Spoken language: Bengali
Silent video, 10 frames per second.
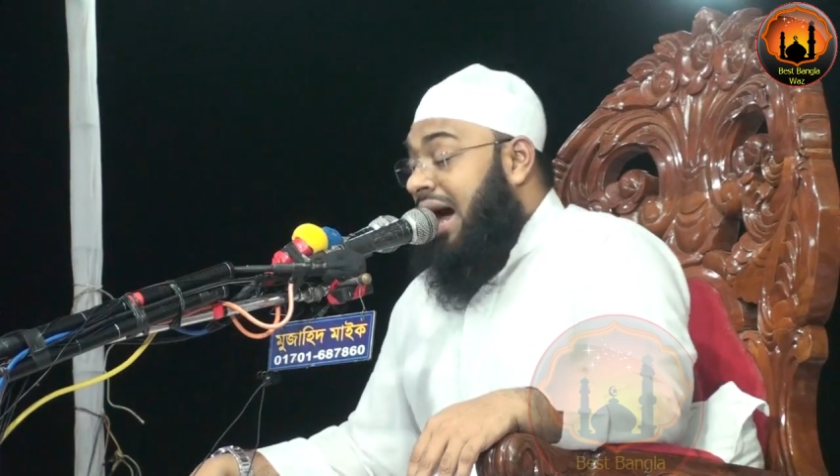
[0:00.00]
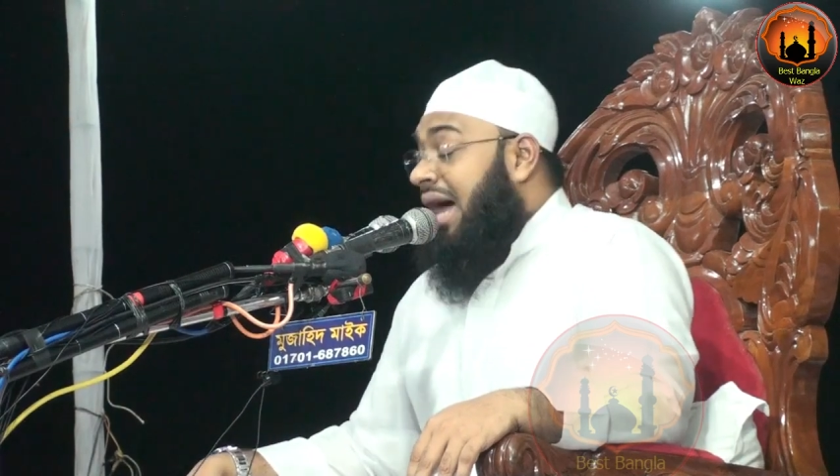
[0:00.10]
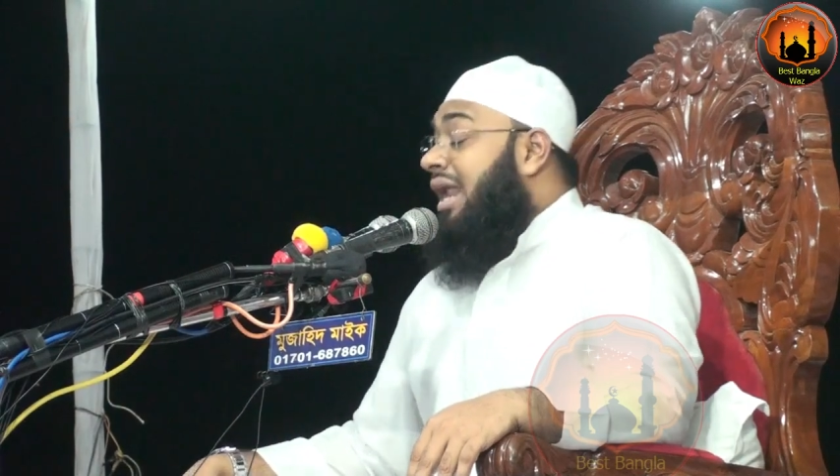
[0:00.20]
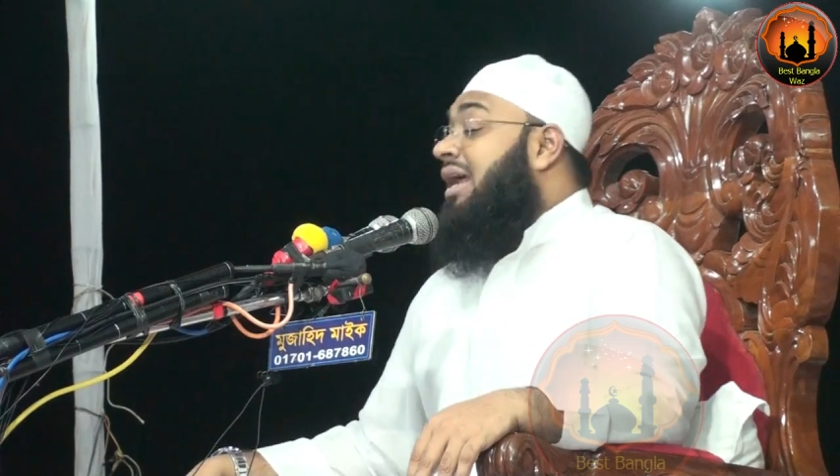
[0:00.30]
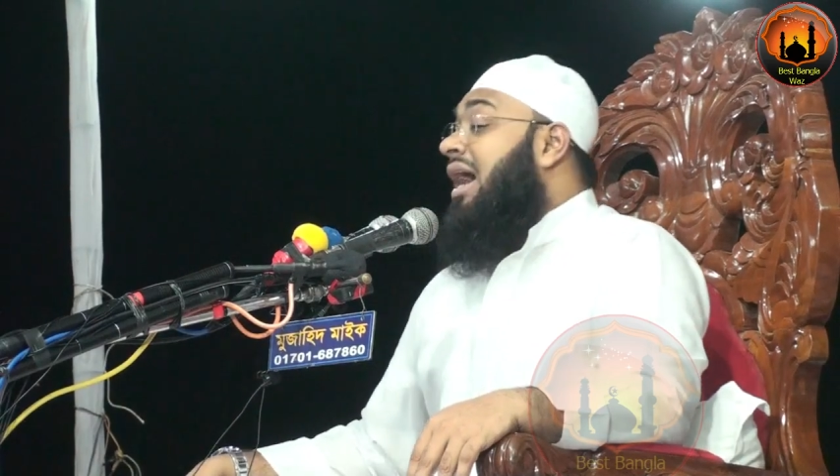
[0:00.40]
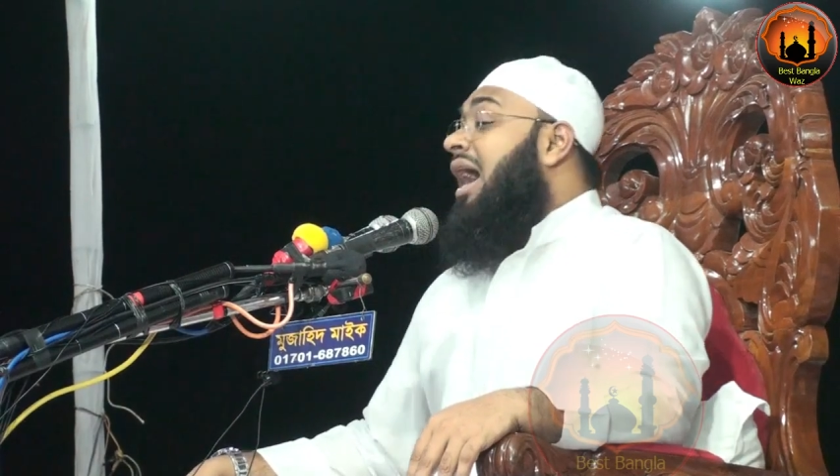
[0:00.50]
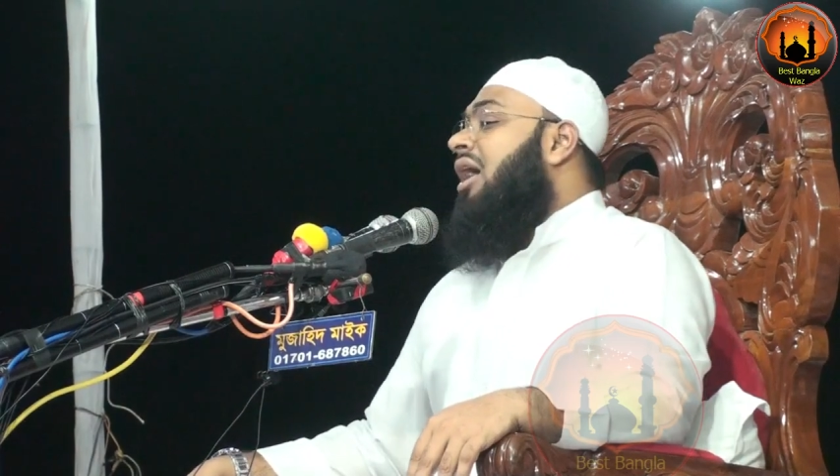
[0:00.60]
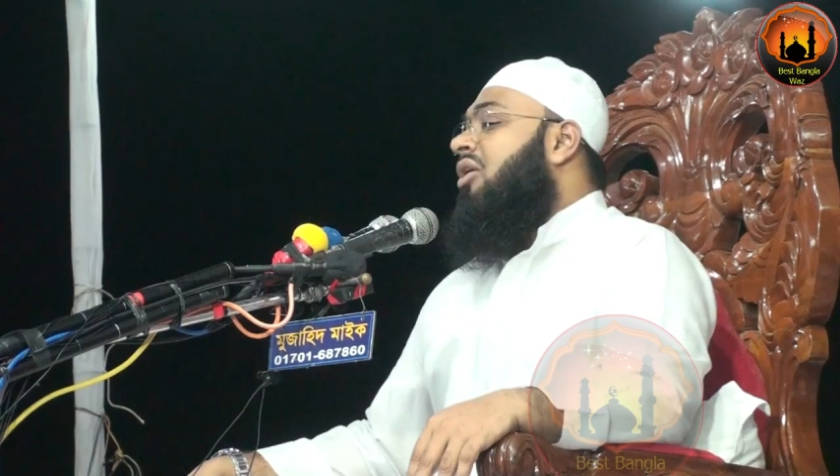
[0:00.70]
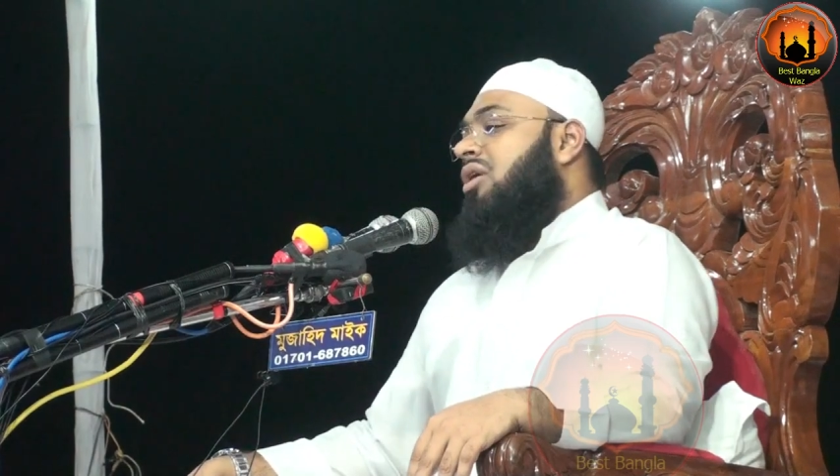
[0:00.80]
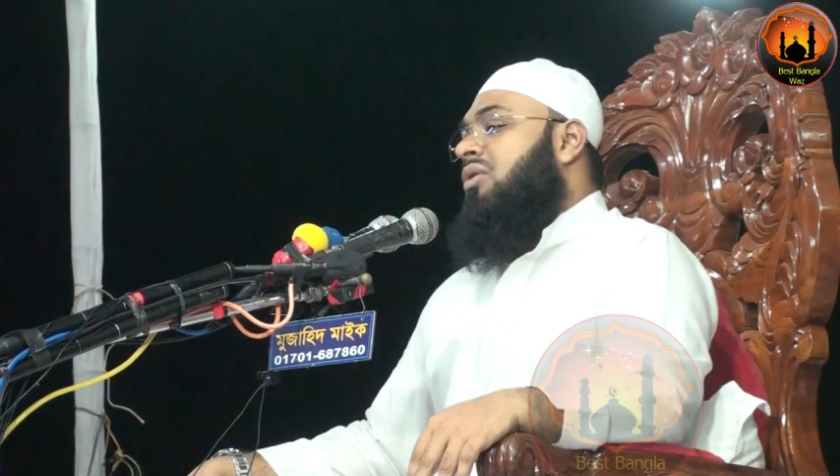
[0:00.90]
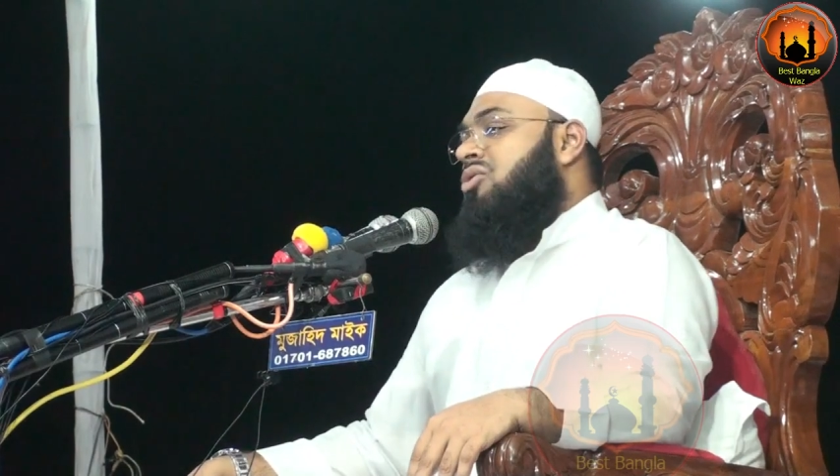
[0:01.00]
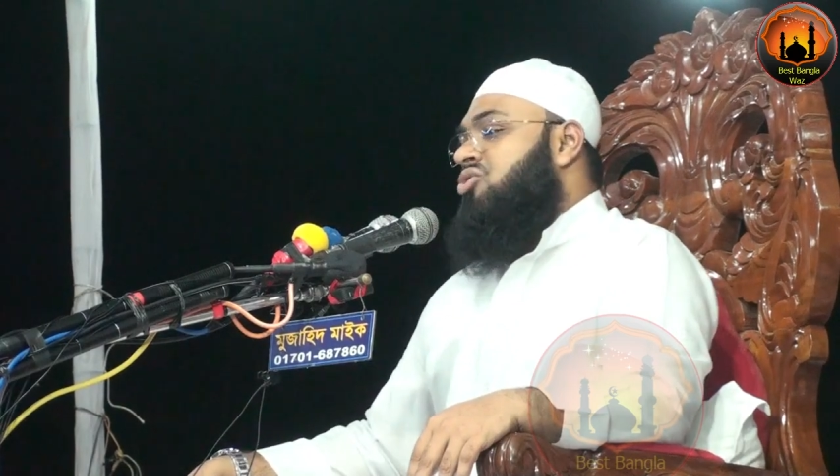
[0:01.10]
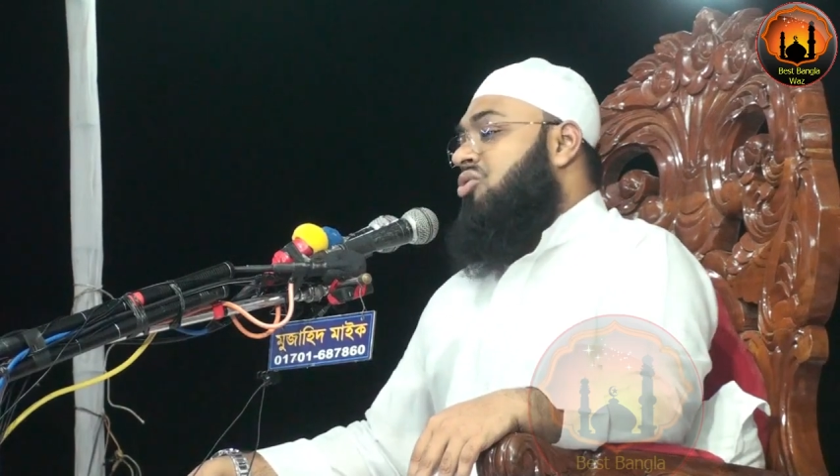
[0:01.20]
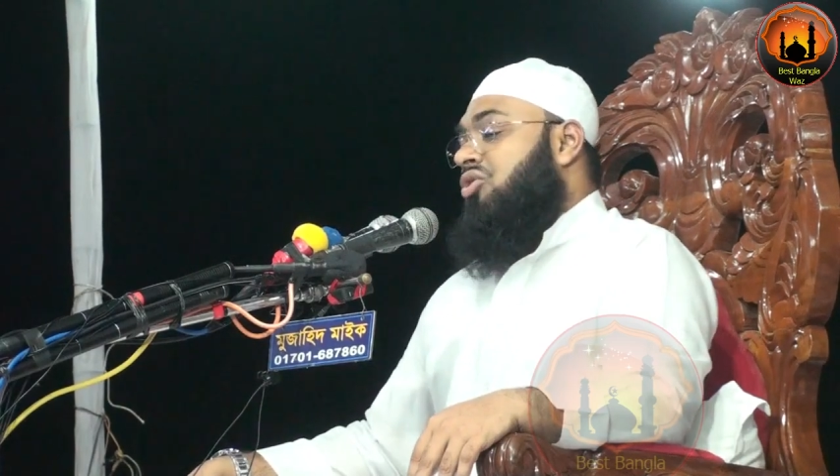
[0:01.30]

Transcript: হালকা করে অজু